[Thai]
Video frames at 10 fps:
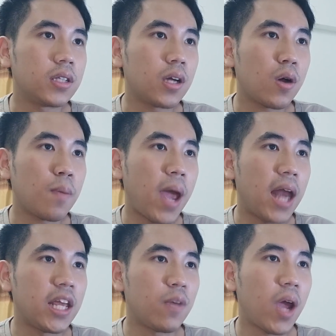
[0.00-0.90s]
ซึ่งเขาก็แปะ
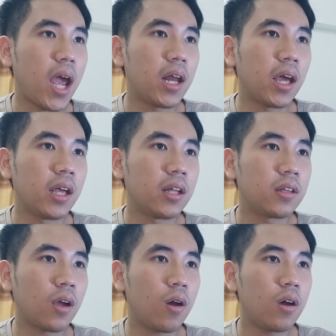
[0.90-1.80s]
ลิงก์ไว้ให้เลย
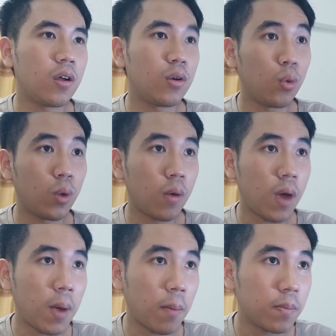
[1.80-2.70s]
แต่ก็ดูนะ
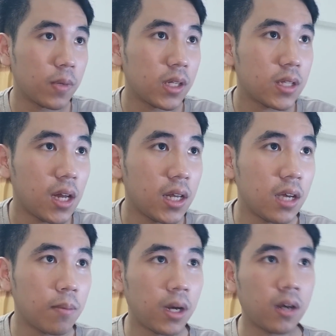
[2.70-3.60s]
ว่าแบบถ้าลิง
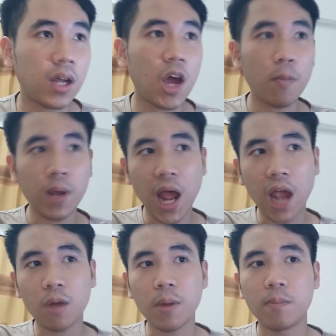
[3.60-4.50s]
ก์มันเข้าไม่ได้
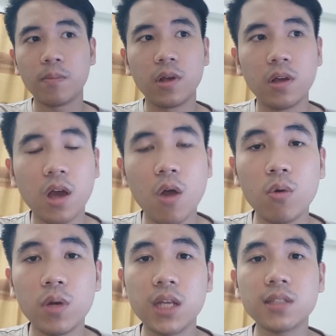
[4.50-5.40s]
ก็แบบเข้า
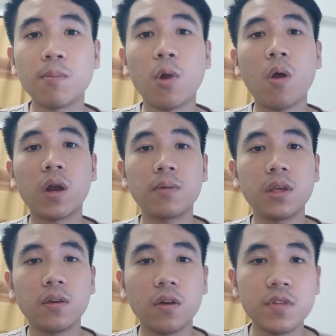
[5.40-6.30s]
ลิงก์สำรองนะครับ
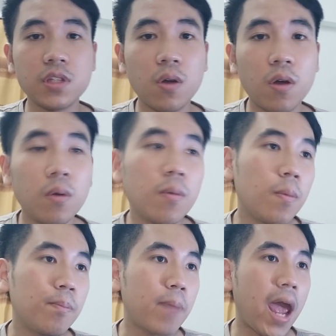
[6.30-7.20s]
ที่ออฟฟิเชียลเขา
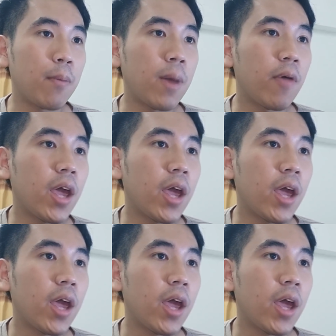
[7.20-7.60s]
แปะมาไว้